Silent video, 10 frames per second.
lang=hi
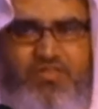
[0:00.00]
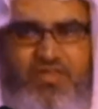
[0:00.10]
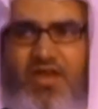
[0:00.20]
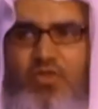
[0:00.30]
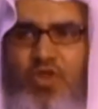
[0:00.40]

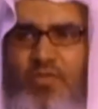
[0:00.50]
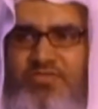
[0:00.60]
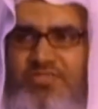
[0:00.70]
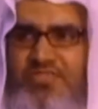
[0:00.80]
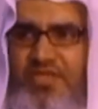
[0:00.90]
जैसे कि
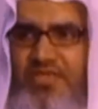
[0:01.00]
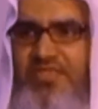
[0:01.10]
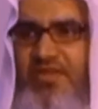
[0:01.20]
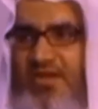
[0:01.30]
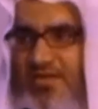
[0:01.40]
जानते हैं
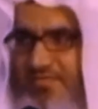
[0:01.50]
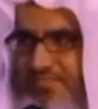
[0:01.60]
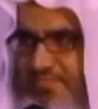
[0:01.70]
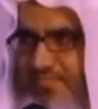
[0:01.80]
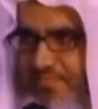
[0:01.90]
आपके प्यारे
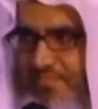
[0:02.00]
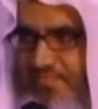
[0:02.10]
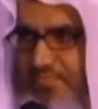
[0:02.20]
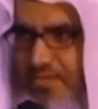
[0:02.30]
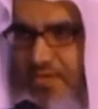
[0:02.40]
पैगम्बर
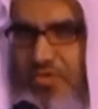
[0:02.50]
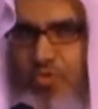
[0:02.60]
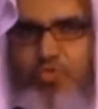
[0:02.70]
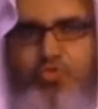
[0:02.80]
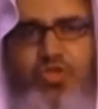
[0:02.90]
वसल्लम पर
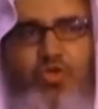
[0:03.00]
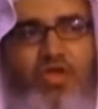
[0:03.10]
जादू किया